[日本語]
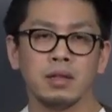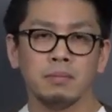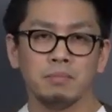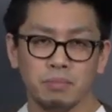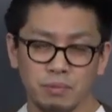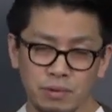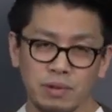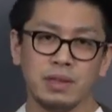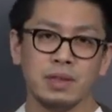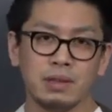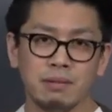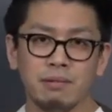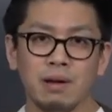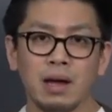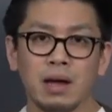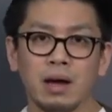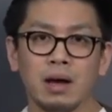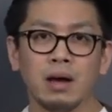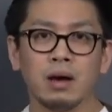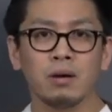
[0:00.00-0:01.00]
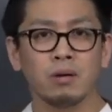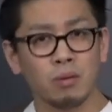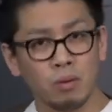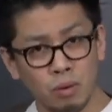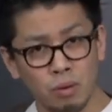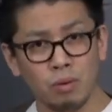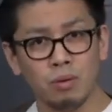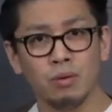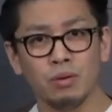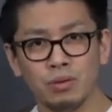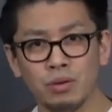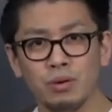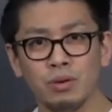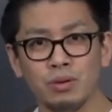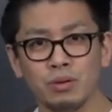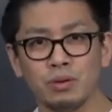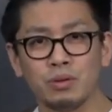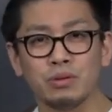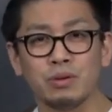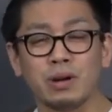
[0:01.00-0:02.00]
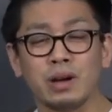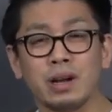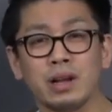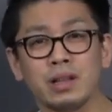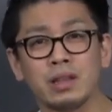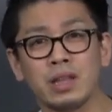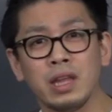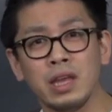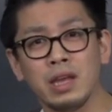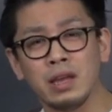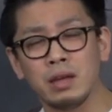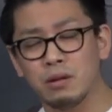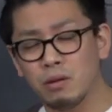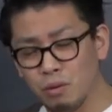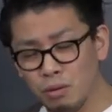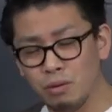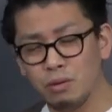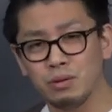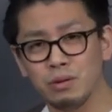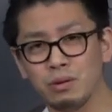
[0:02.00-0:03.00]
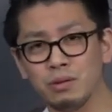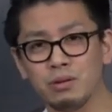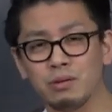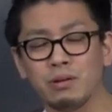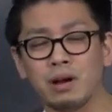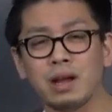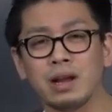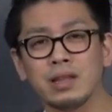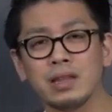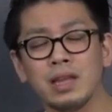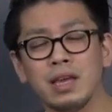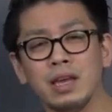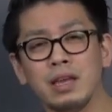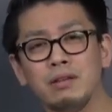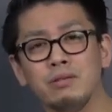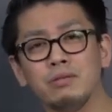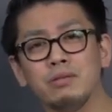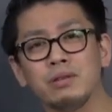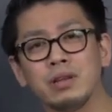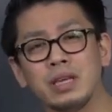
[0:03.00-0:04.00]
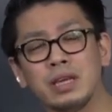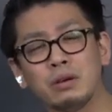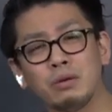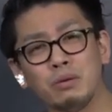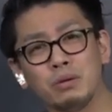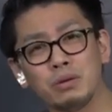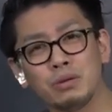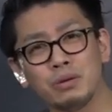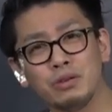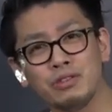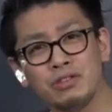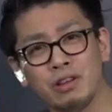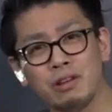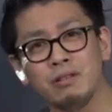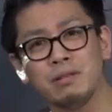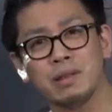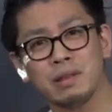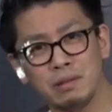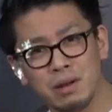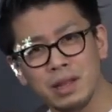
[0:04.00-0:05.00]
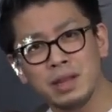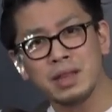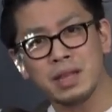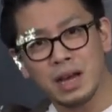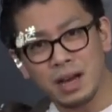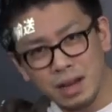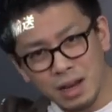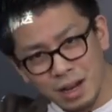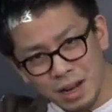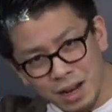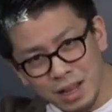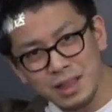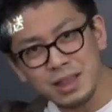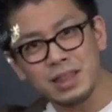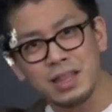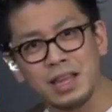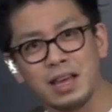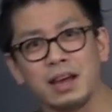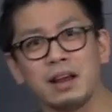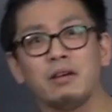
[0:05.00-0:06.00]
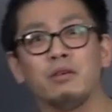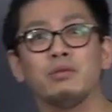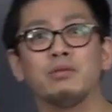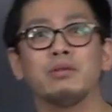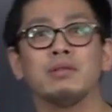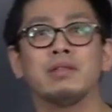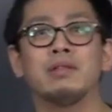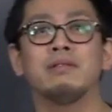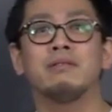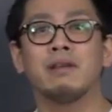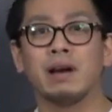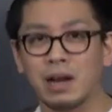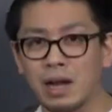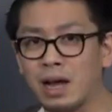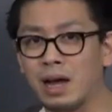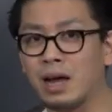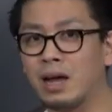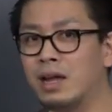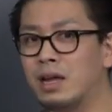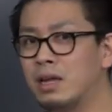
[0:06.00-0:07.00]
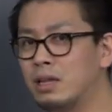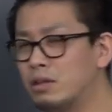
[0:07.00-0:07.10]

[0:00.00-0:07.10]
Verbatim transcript: 物質は高濃度とから低高濃度から低濃度に行こうとしてるのにそれに逆らってやろうとするから